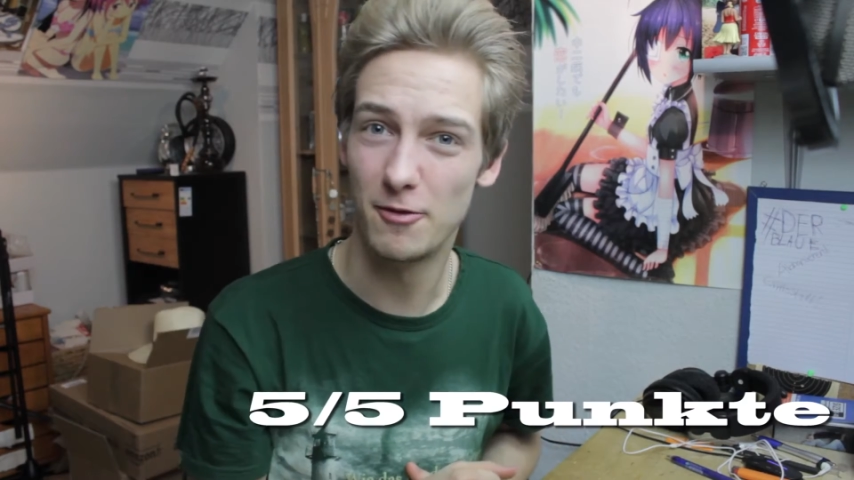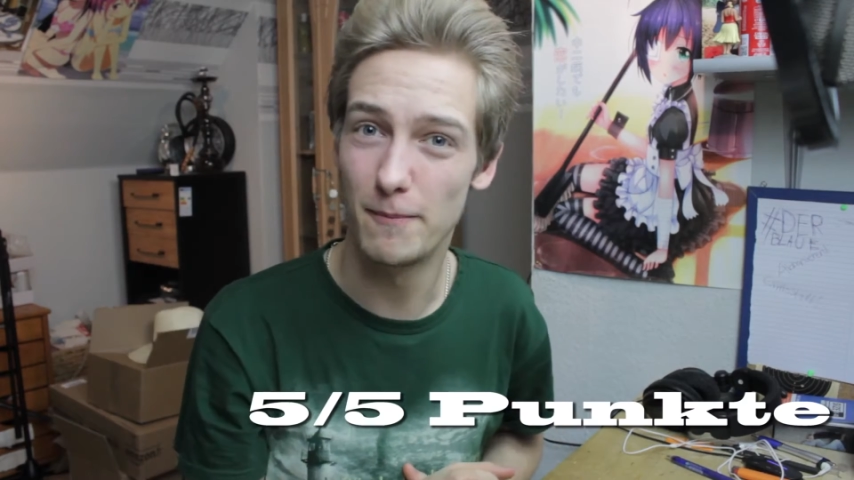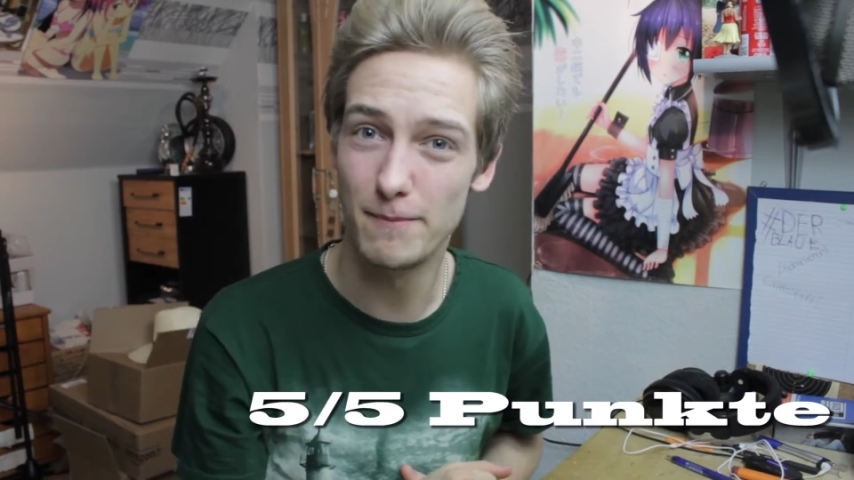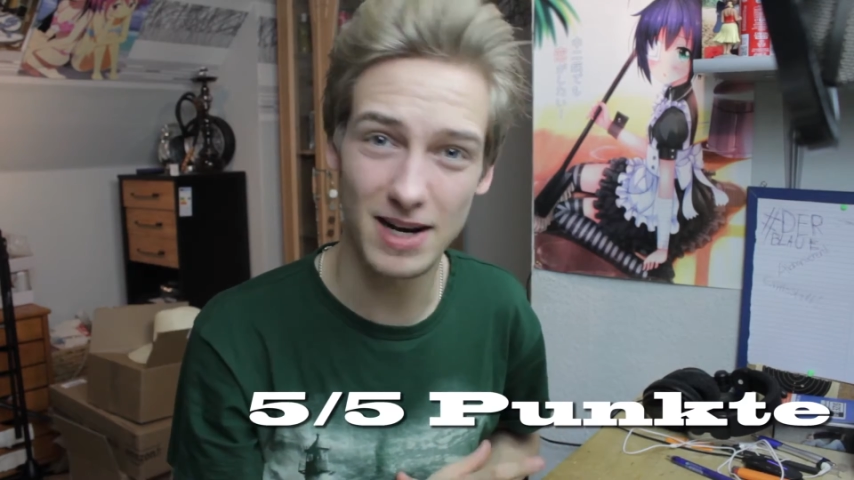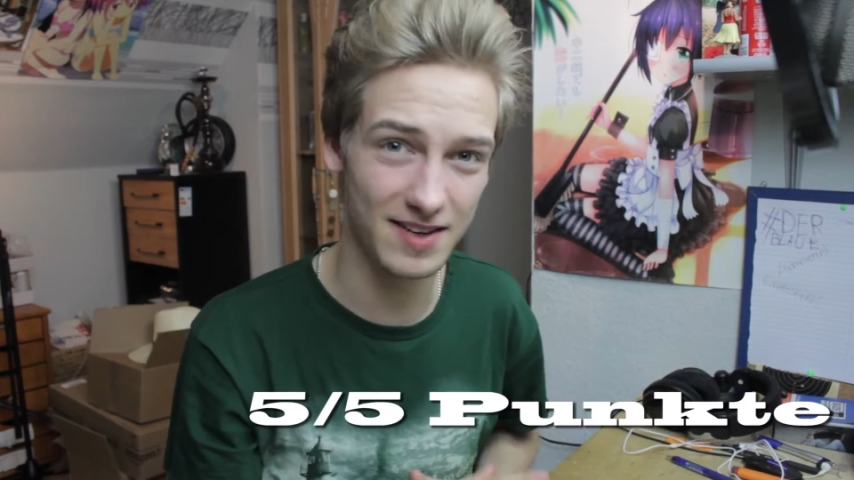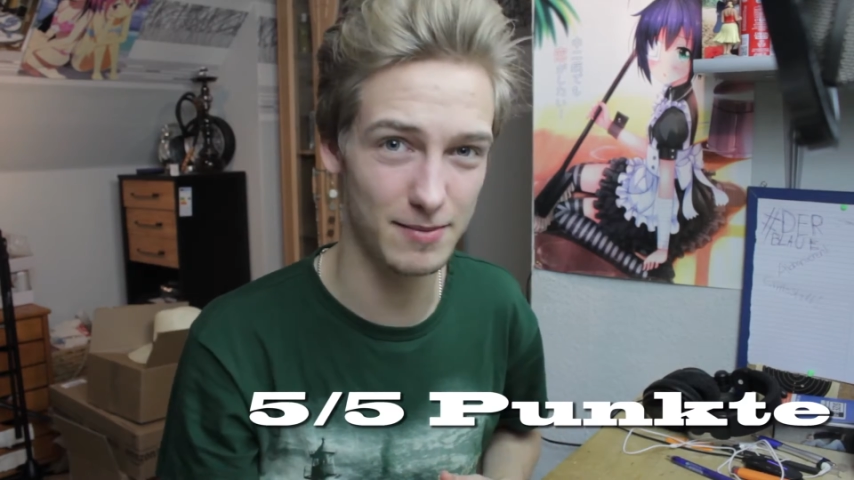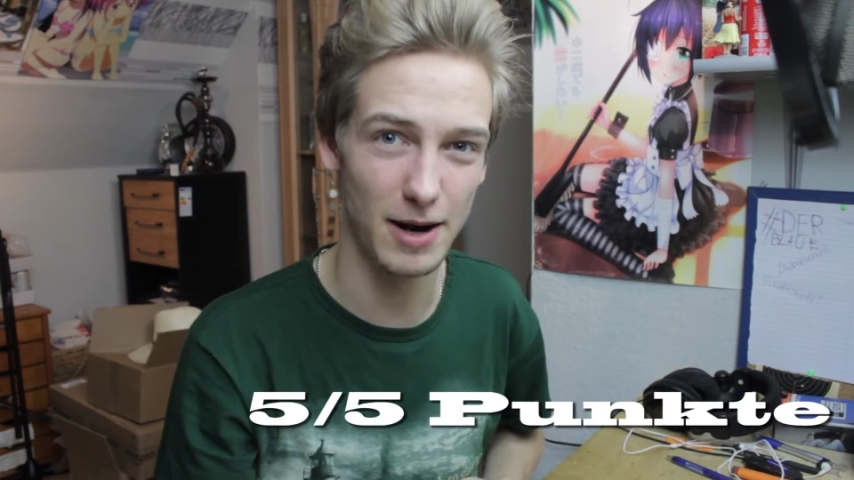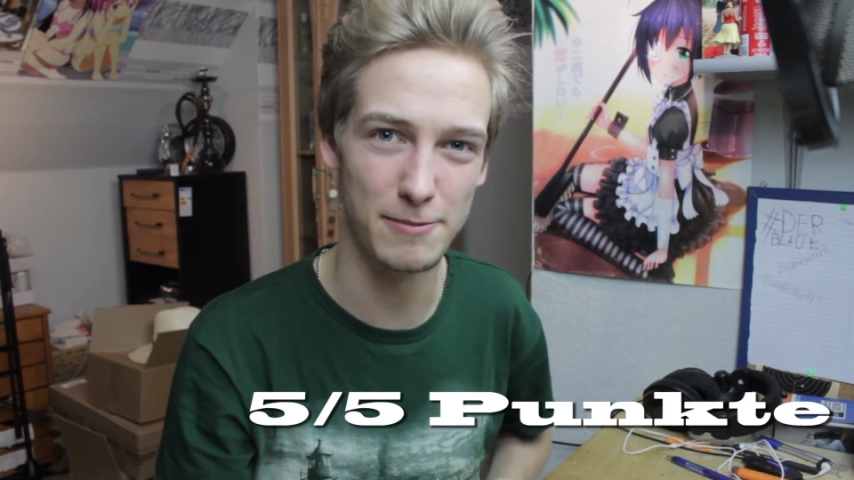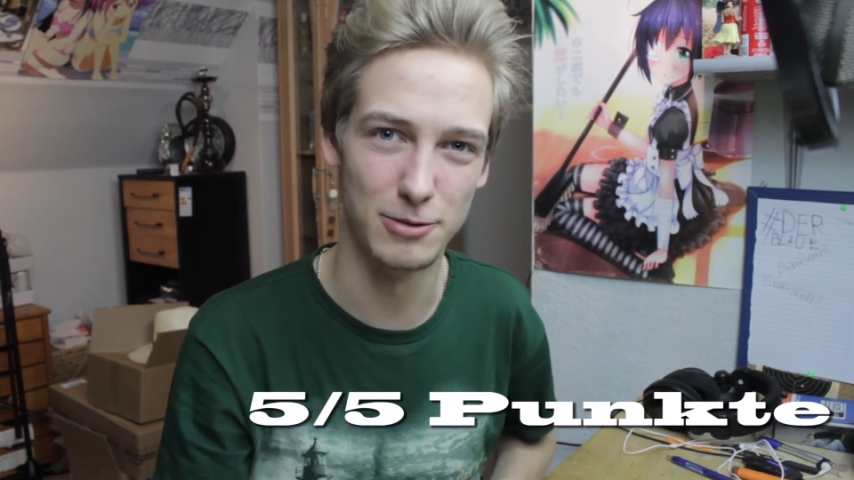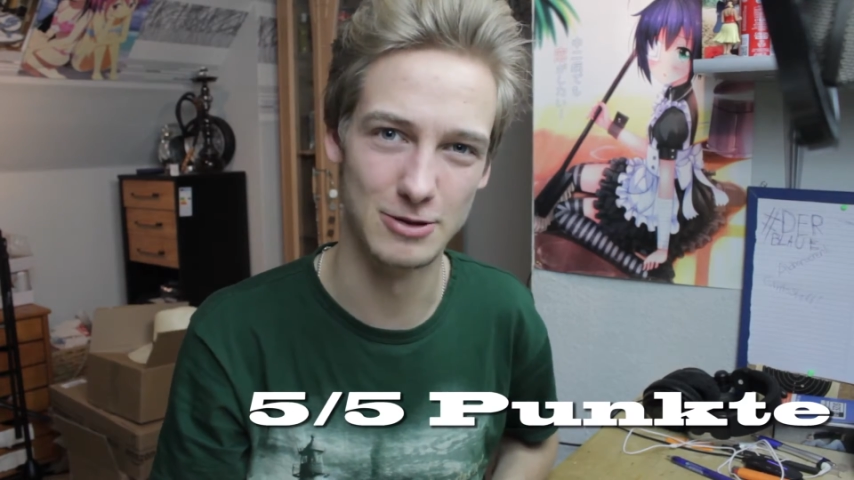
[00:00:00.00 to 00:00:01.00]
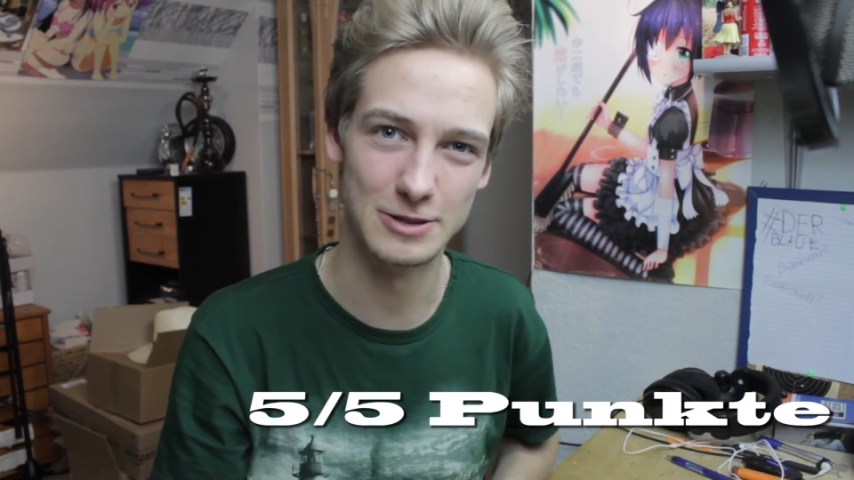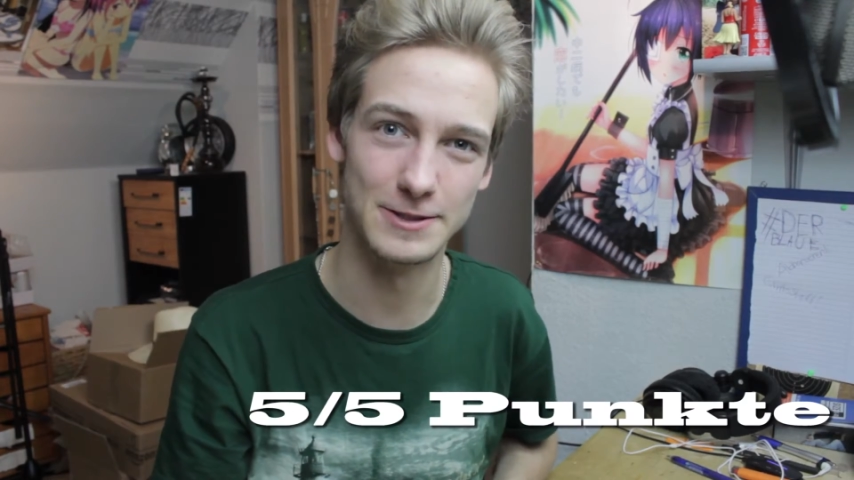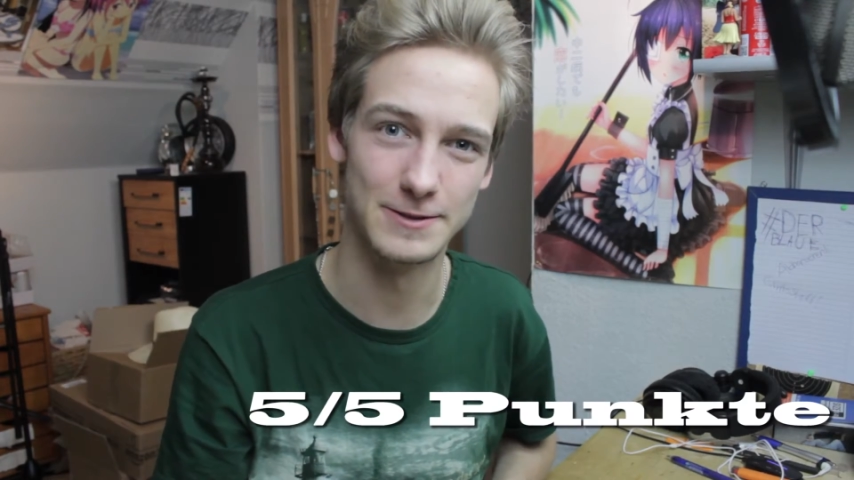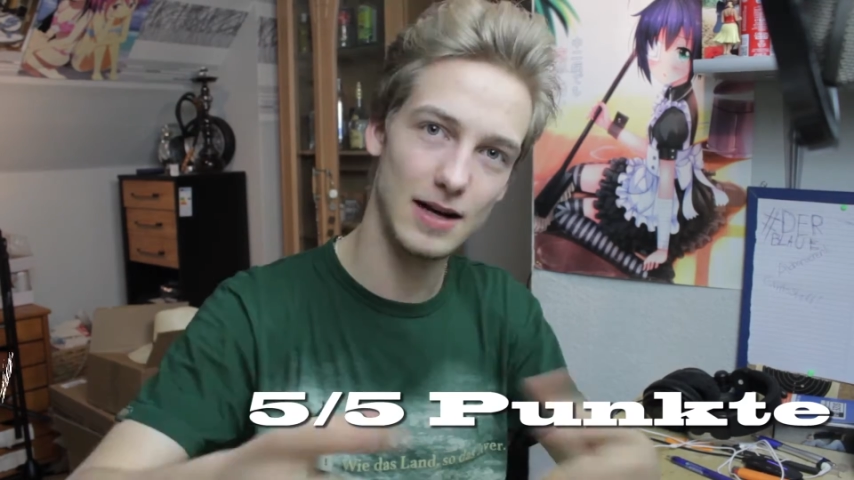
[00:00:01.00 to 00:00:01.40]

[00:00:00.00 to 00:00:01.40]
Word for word: maximalen Punkten.